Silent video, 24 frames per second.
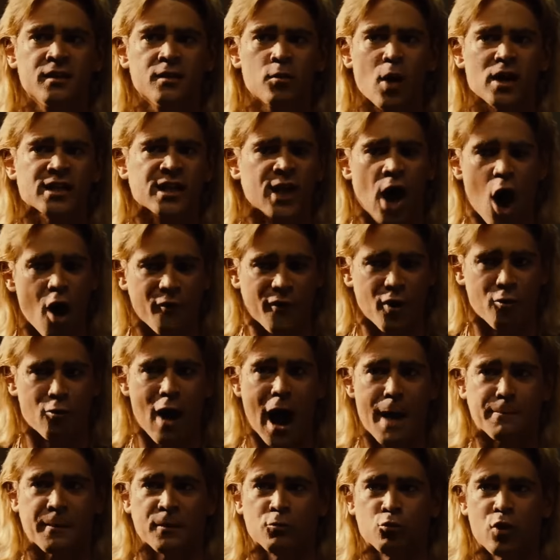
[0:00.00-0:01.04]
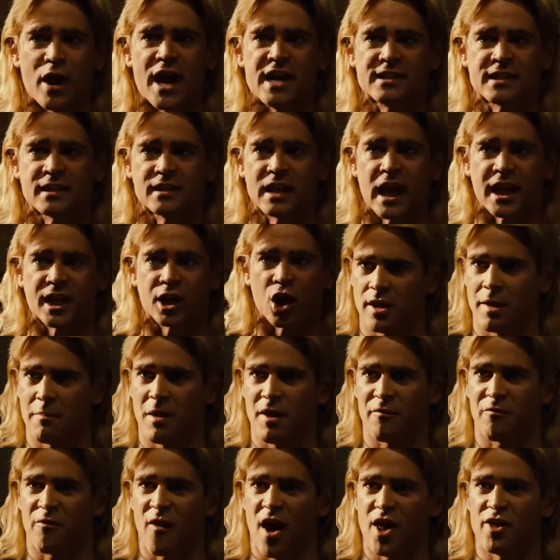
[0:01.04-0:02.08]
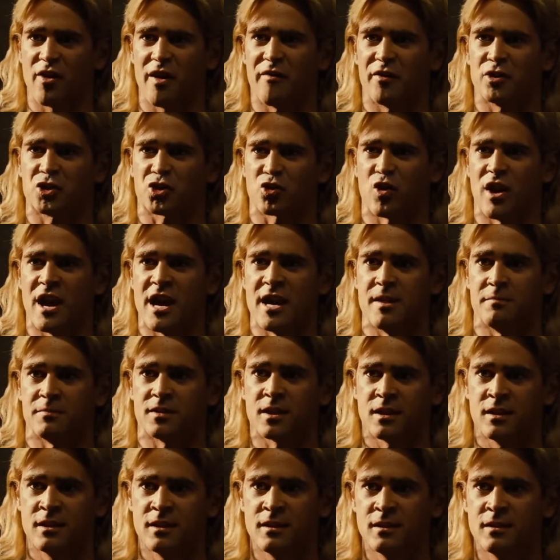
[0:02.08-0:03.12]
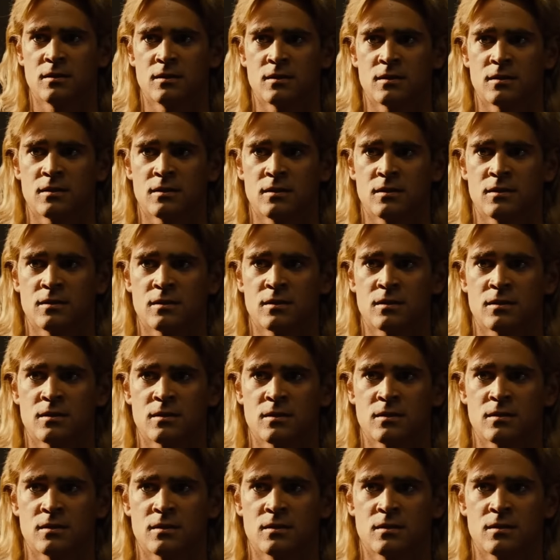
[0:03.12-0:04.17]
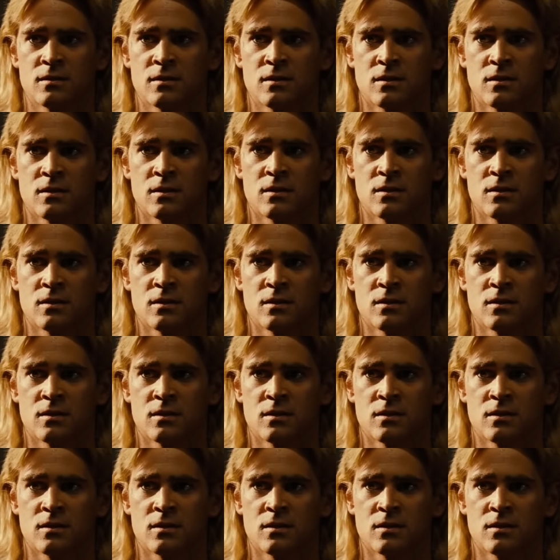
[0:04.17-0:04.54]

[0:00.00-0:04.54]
চায় যে তার এই সাম্রাজ্য ভবিষ্যতে এগিয়ে নিয়ে যাবে যদিও সহযোগীরা এর